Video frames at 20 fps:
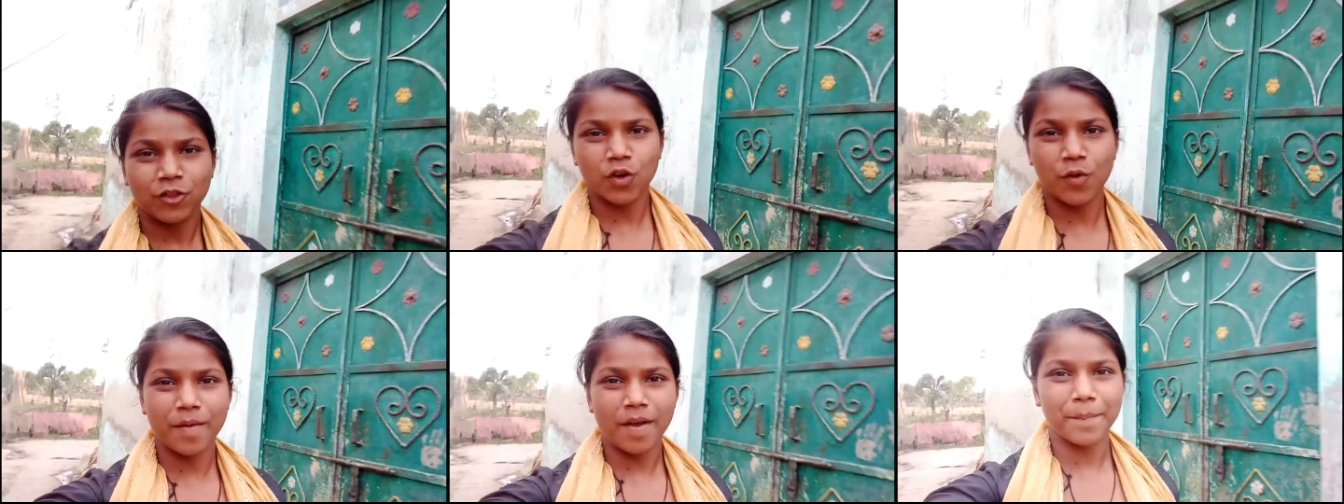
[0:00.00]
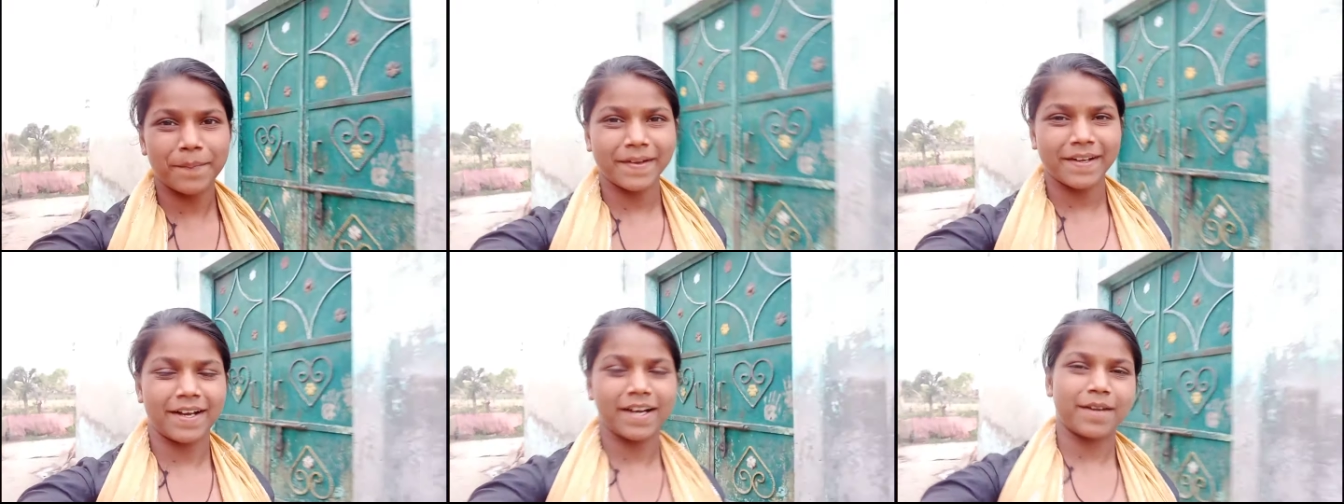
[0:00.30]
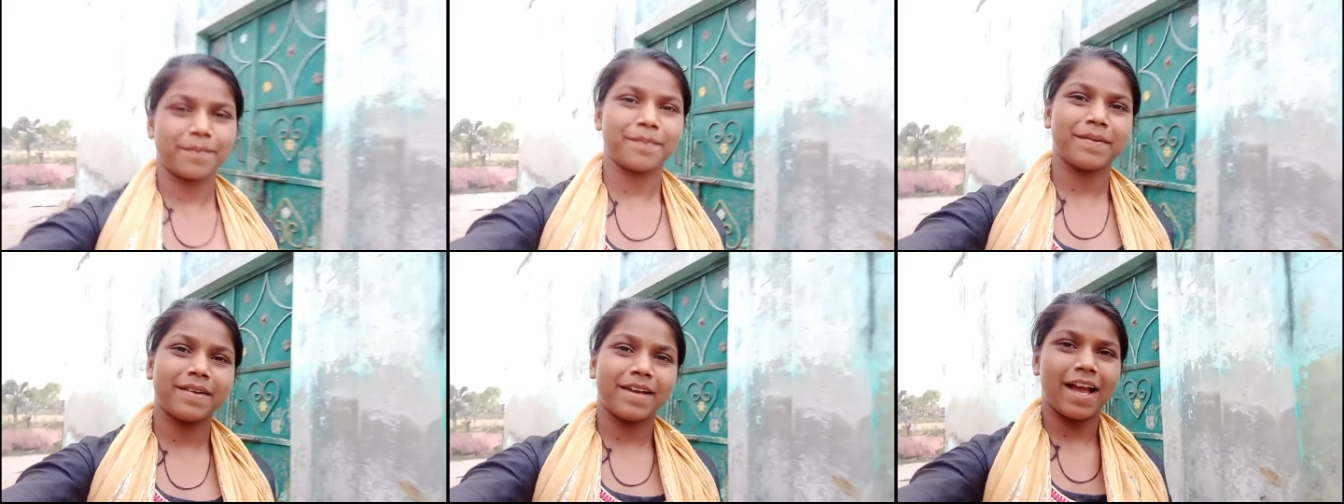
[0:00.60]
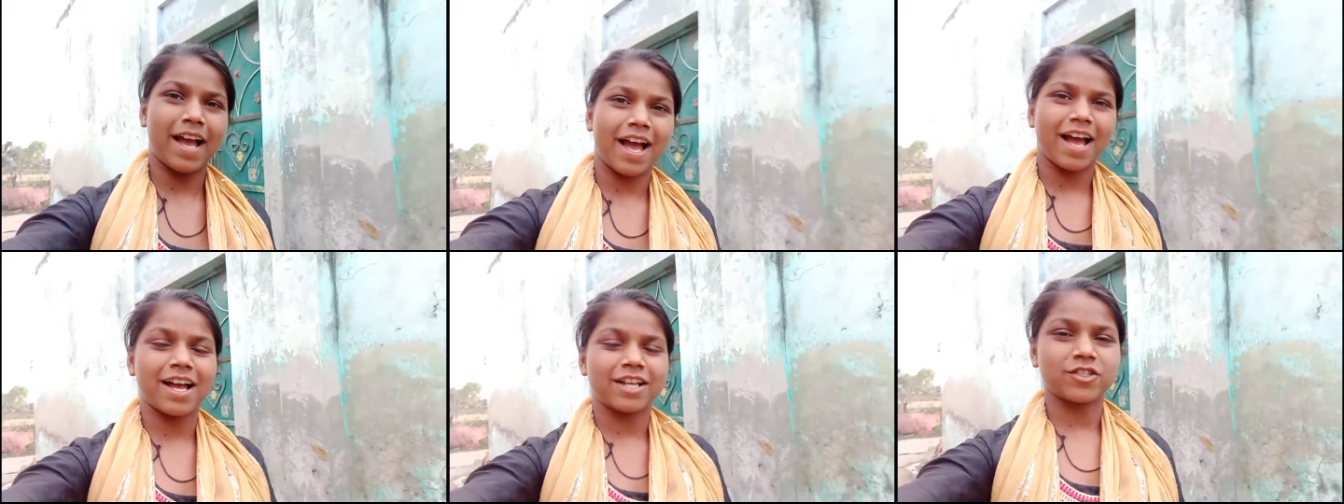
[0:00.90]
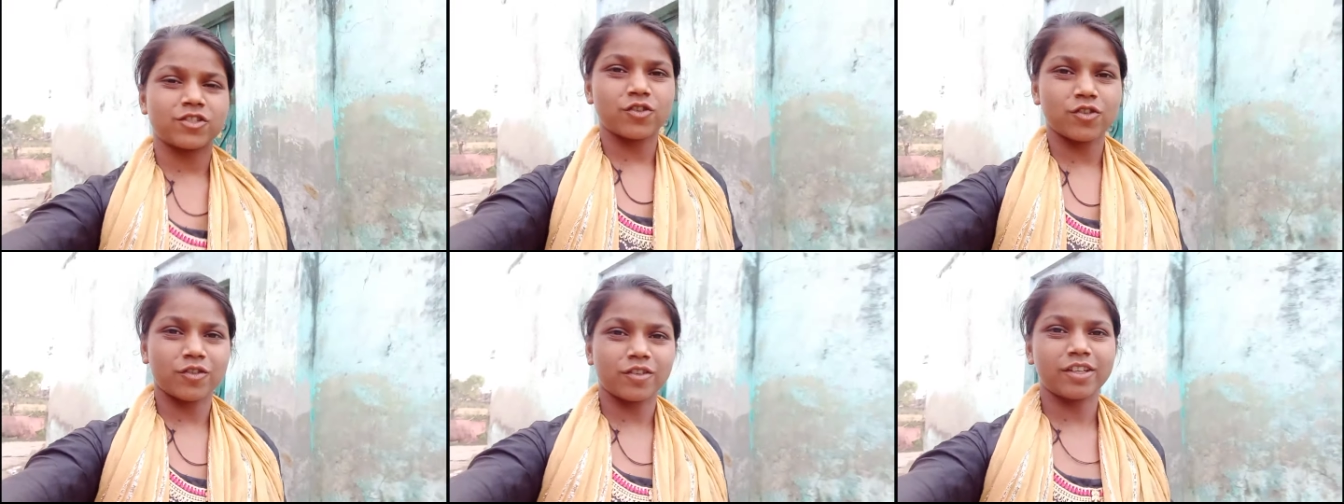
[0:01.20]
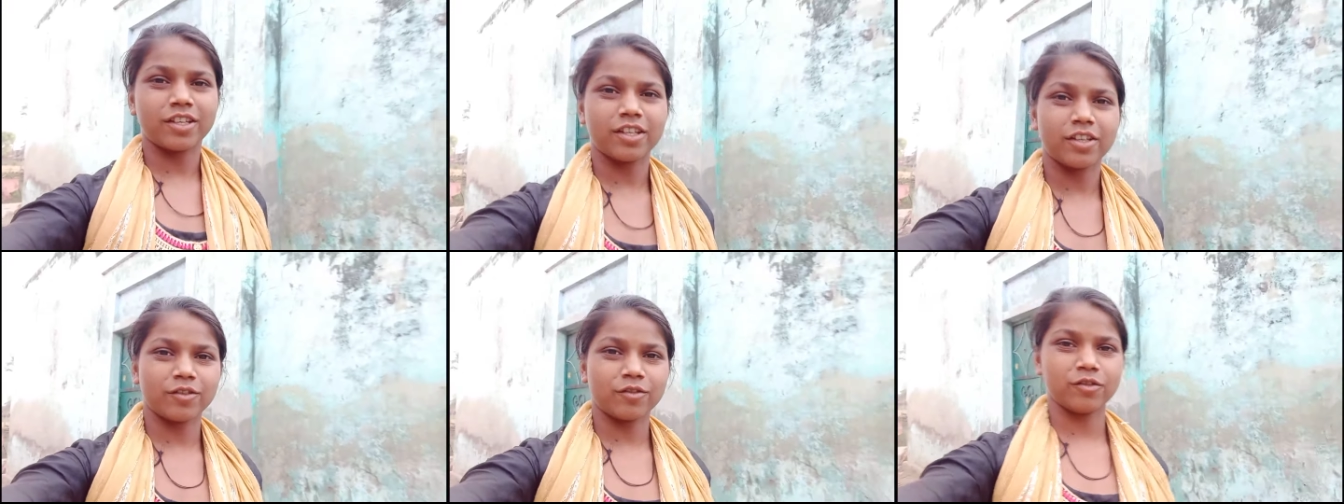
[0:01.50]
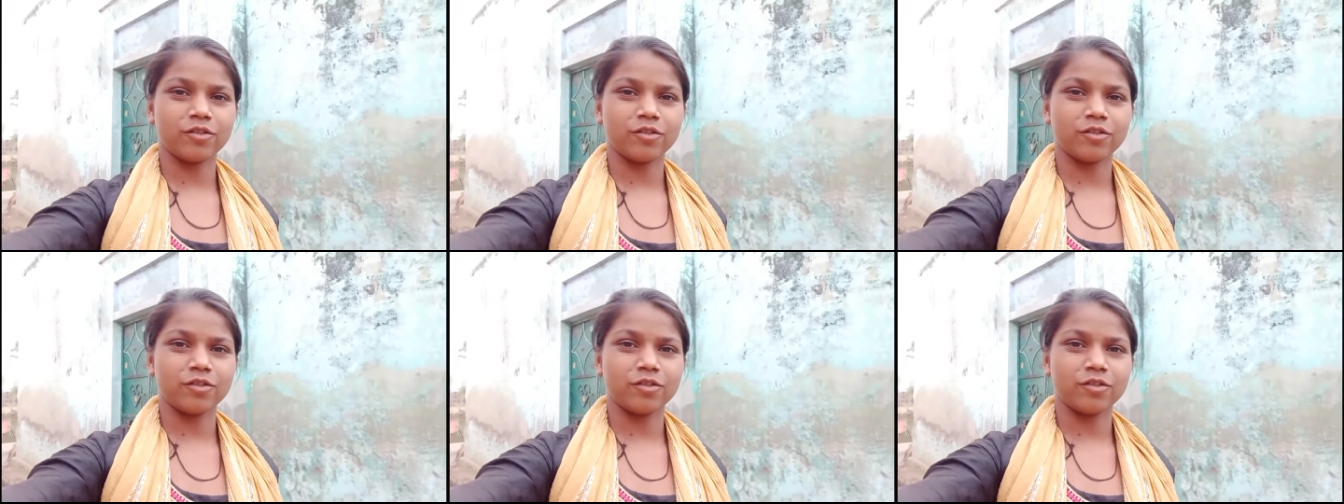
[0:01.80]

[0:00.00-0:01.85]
तो मैं अपने घर पे आ चुकी